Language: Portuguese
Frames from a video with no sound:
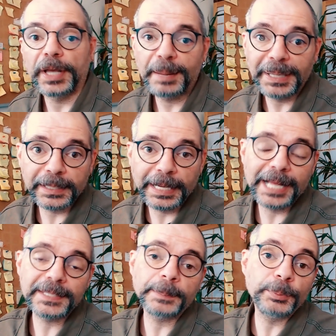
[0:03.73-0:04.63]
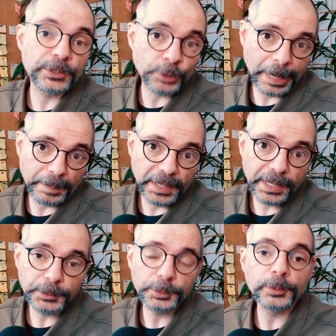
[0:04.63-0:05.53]
é marcada por
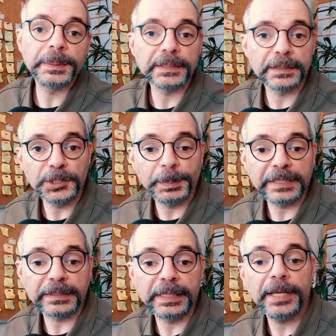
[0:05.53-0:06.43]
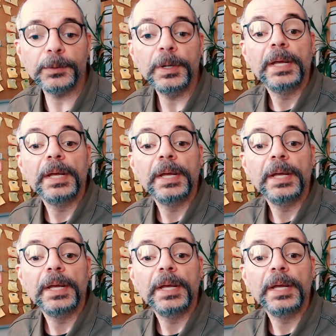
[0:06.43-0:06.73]
isolamento do presidente brasileiro